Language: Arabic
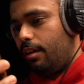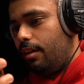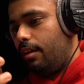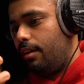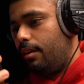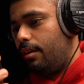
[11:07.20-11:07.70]

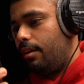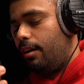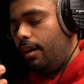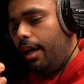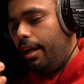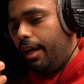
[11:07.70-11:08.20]
أه
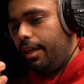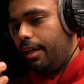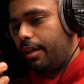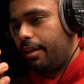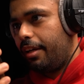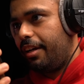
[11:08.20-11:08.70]
هلا
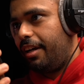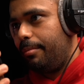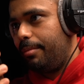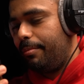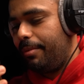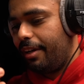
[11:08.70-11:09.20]
حياك الله يا
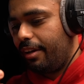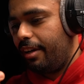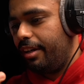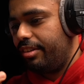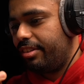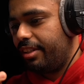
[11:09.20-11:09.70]
حبيبنا الله
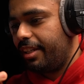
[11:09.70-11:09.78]
يسعدك